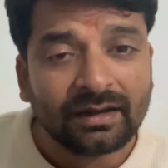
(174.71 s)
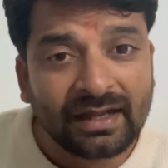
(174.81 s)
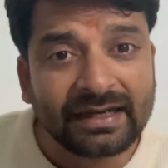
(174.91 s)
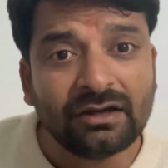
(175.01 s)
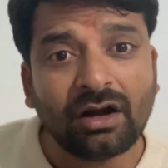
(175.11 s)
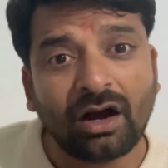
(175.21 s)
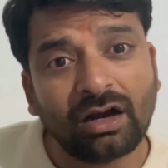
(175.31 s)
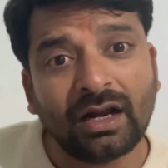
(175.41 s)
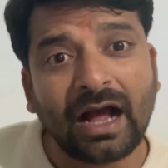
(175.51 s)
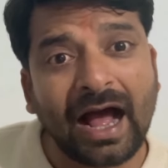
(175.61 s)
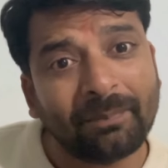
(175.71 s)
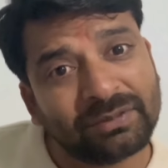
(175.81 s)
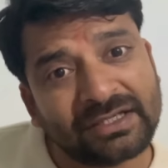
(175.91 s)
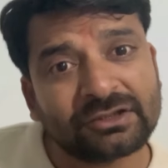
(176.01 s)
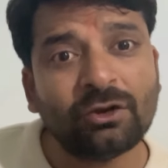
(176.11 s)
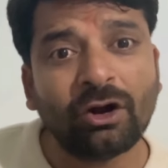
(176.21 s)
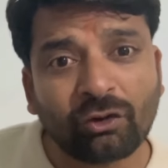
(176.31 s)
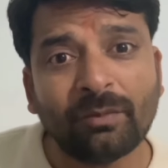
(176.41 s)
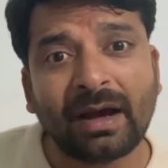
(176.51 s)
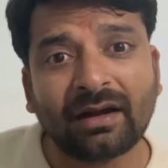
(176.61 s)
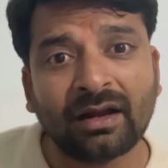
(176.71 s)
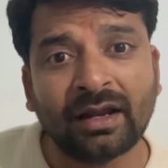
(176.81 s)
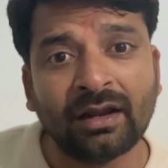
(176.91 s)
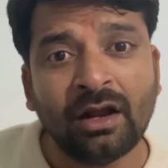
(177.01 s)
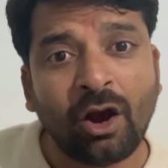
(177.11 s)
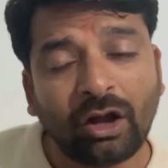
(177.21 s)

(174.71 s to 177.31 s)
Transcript: लेकिन अगर आप किसी और को मान रहे हैं